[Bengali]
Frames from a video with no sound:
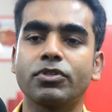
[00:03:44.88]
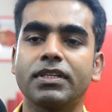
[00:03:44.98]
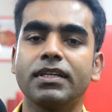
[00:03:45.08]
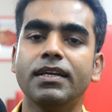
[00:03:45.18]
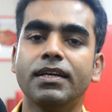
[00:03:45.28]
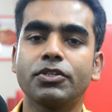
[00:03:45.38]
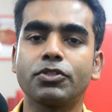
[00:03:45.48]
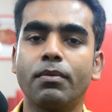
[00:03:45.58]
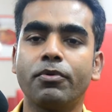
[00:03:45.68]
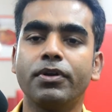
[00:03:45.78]
বসে
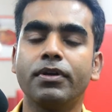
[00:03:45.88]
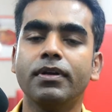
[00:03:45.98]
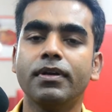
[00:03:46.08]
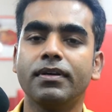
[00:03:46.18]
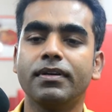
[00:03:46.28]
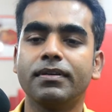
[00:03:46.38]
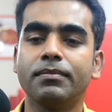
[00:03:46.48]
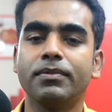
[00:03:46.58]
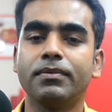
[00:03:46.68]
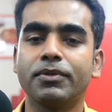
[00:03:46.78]
সময়
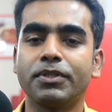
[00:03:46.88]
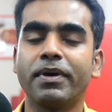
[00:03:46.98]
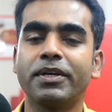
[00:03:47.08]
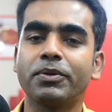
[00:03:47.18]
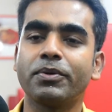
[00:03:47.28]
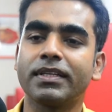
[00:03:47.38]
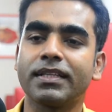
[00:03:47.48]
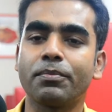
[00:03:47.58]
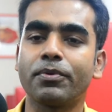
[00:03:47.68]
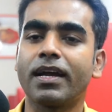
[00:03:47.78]
অতিবাহিত করে
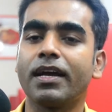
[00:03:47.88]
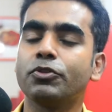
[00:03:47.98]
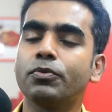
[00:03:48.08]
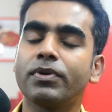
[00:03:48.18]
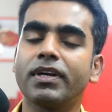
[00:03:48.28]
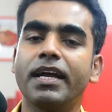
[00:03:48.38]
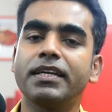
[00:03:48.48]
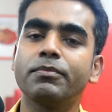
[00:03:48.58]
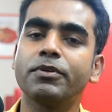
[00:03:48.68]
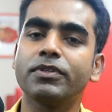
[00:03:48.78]
তারপর খায় দুপুরের
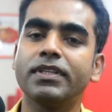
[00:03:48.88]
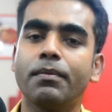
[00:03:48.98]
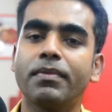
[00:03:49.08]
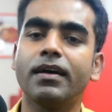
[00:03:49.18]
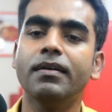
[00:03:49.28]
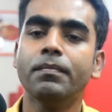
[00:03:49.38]
আইটেমের মধ্যে আমরা